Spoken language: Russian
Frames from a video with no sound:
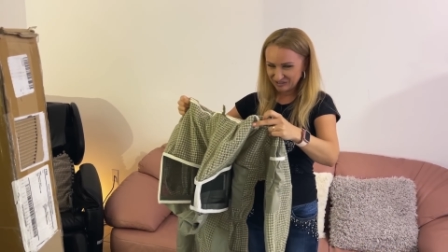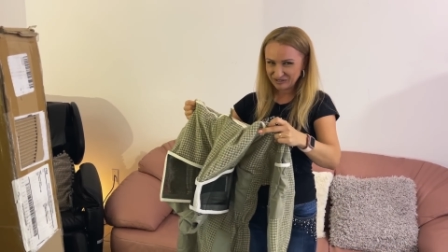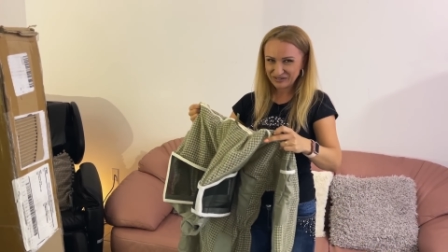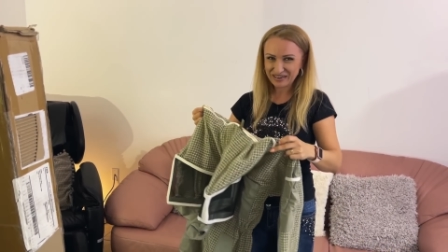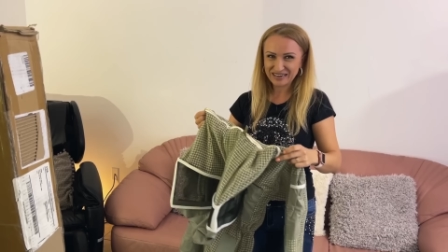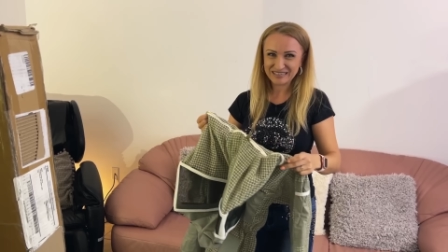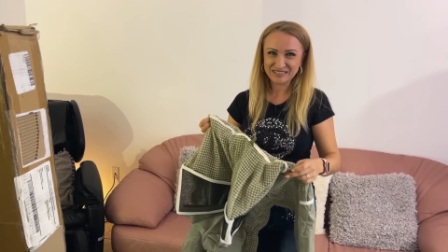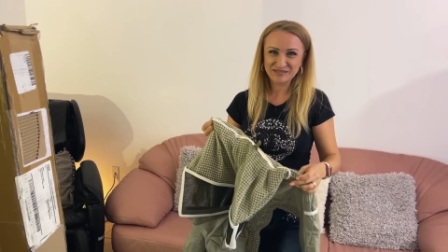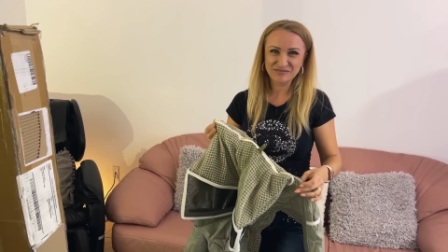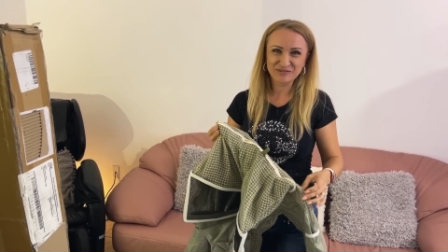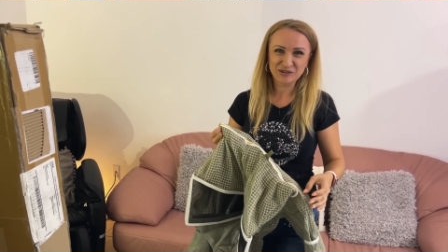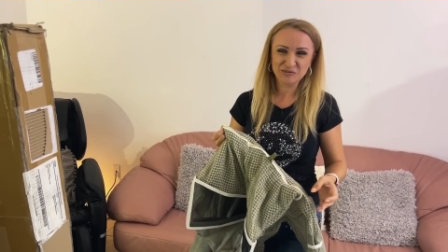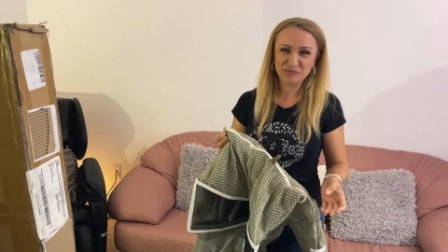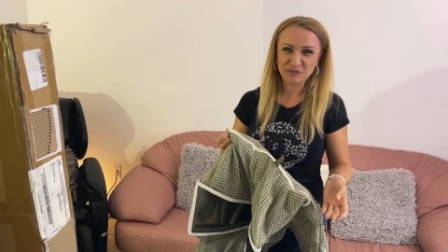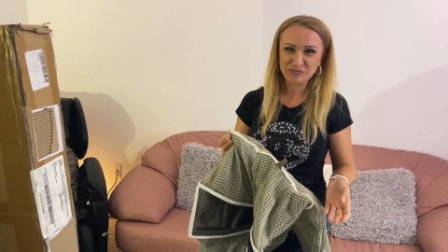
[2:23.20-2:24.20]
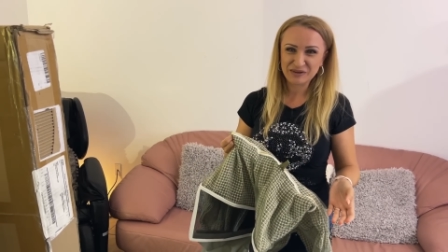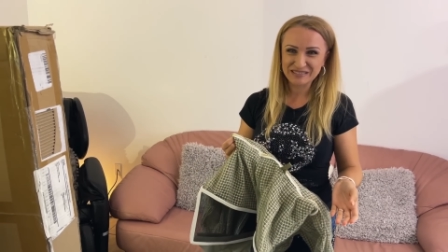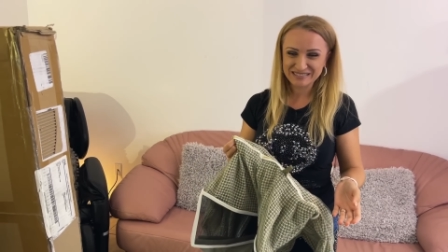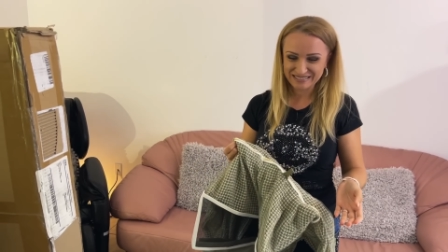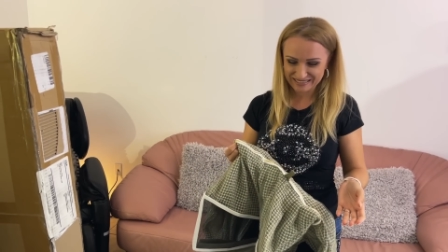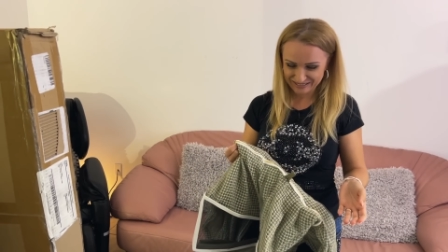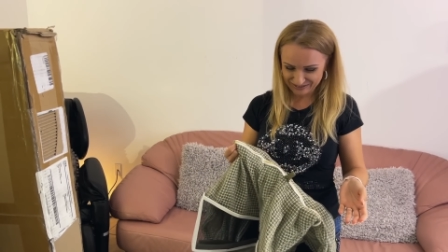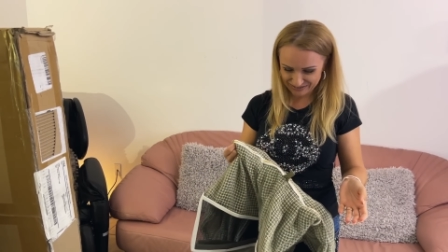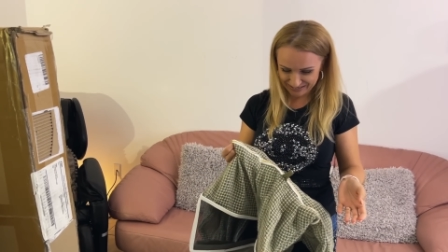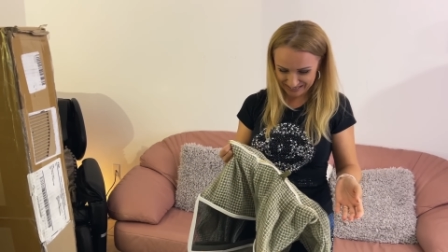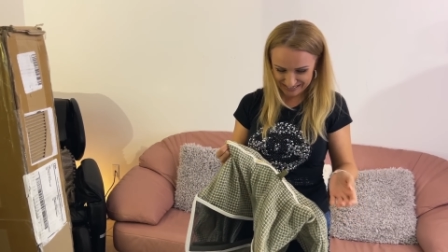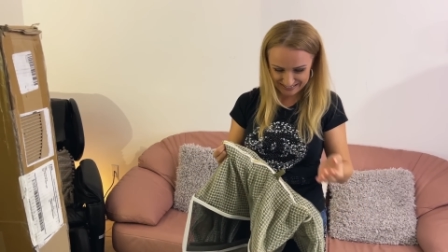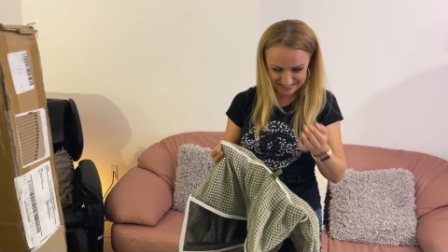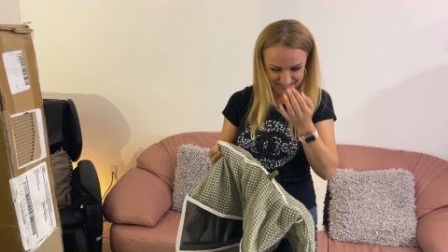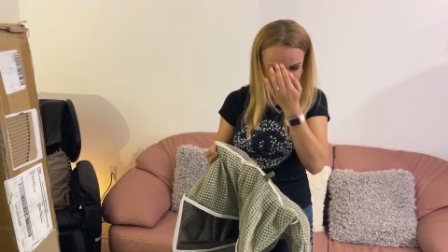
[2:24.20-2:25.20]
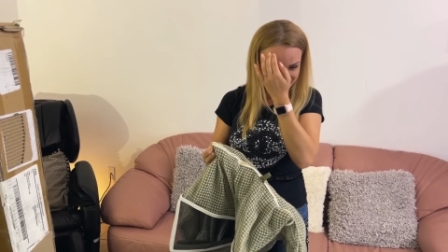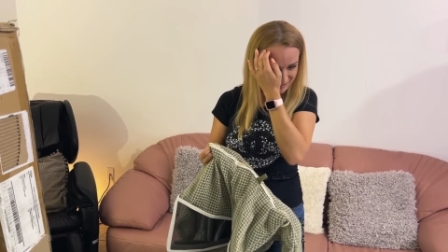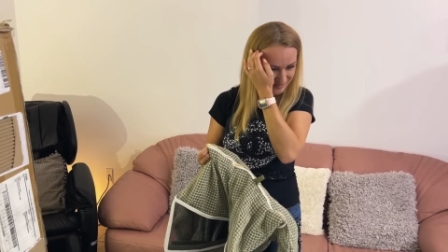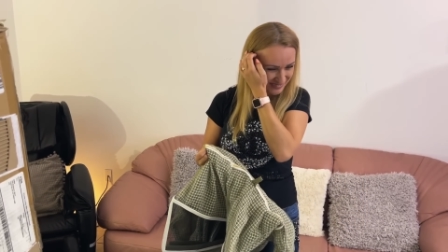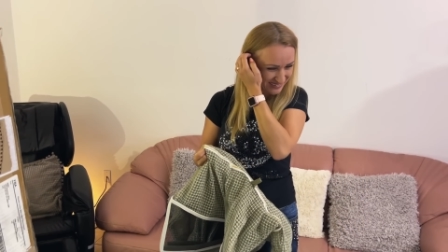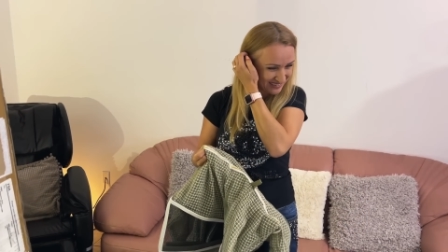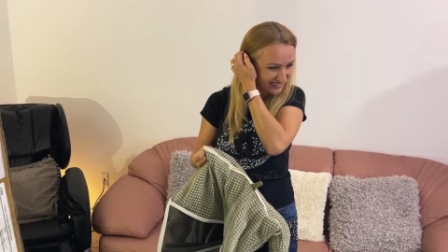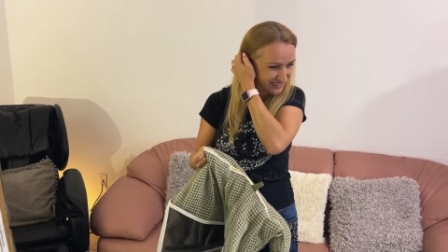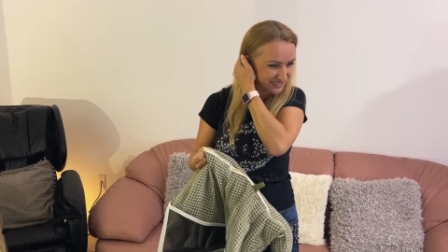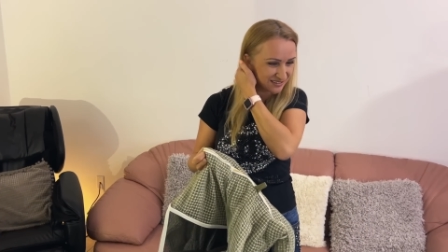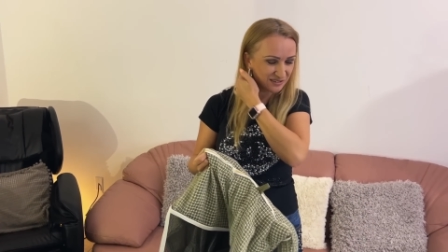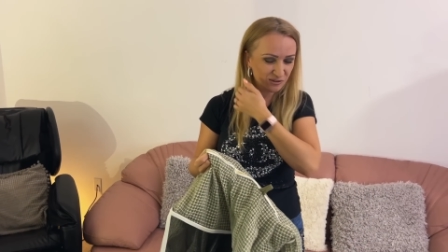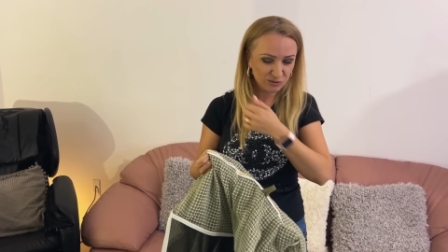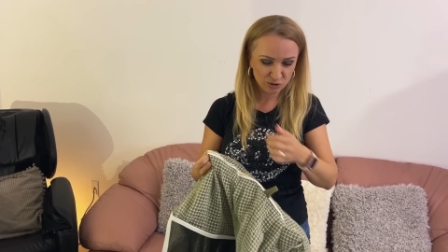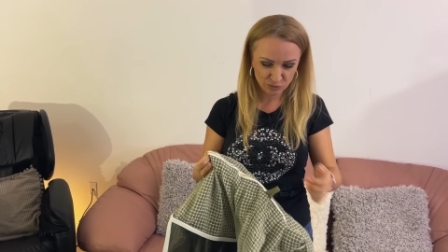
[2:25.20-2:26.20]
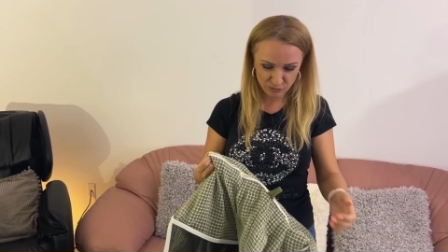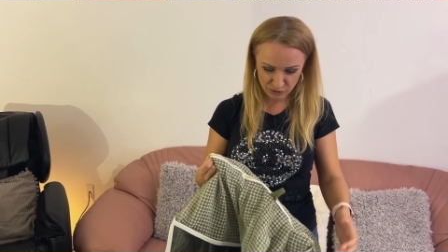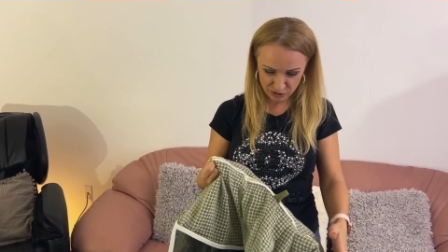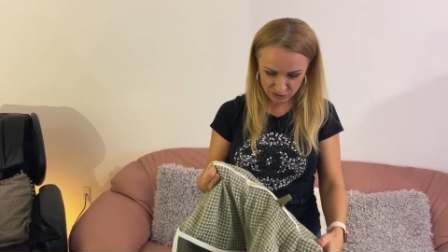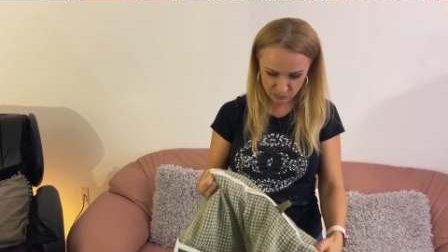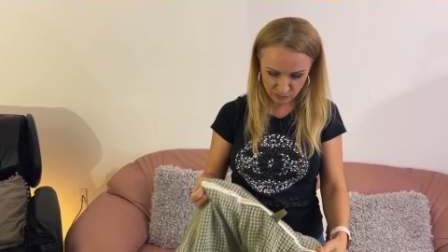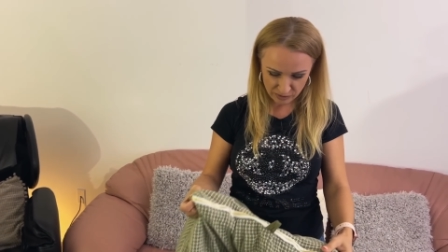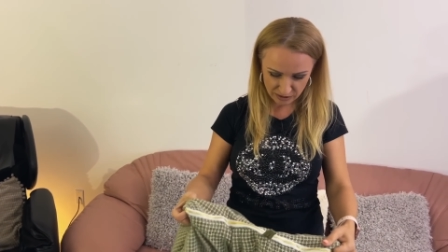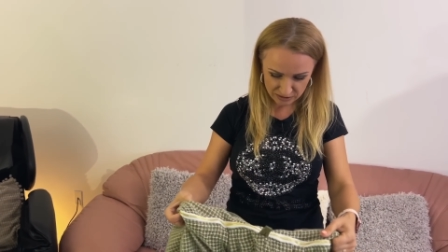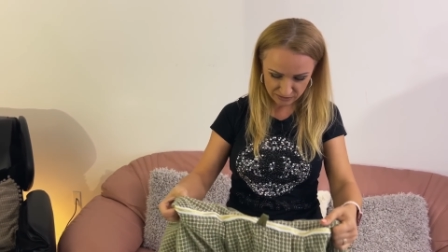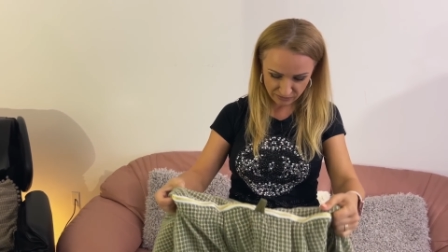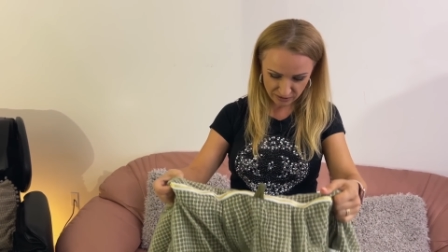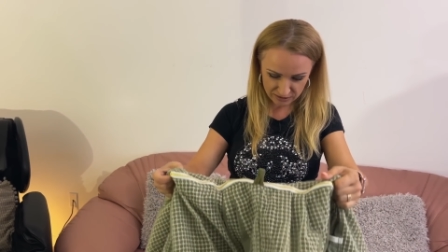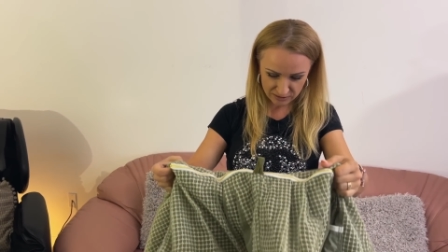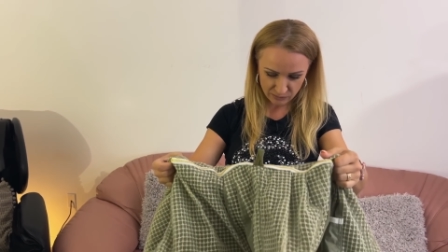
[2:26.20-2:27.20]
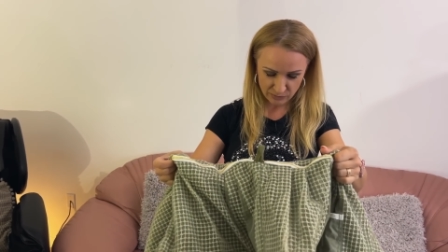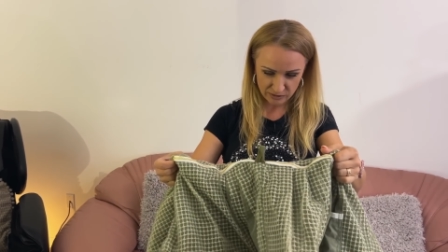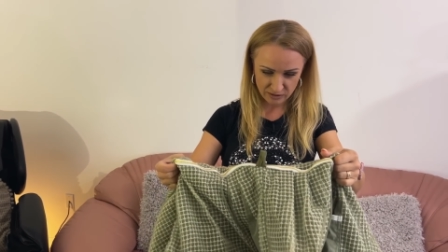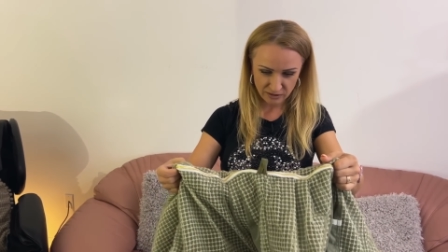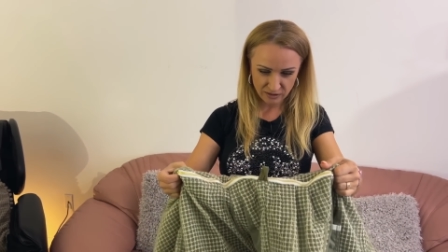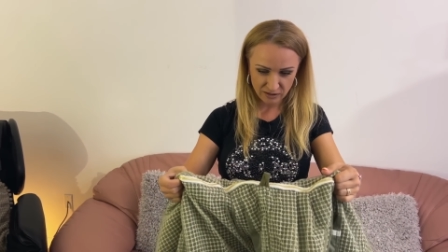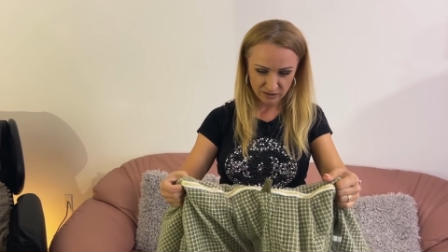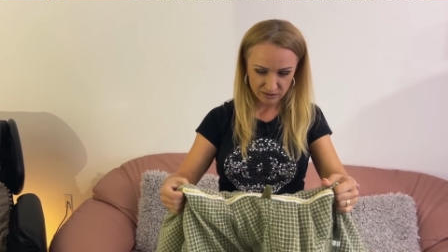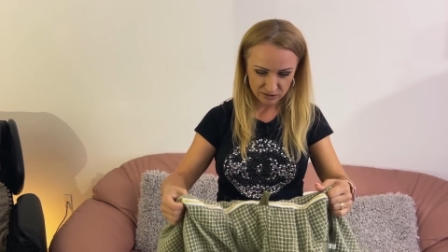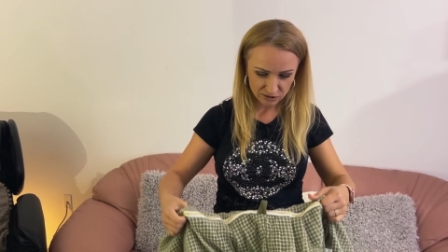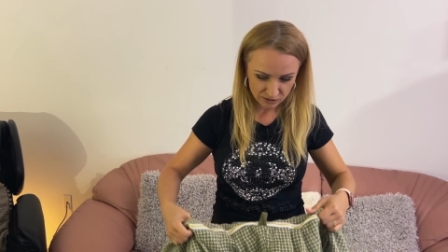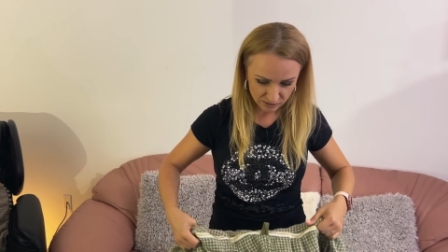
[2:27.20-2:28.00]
Ну как нам мог попасться такой костюм? Ну же, мне теперь одеваться предлагаешь.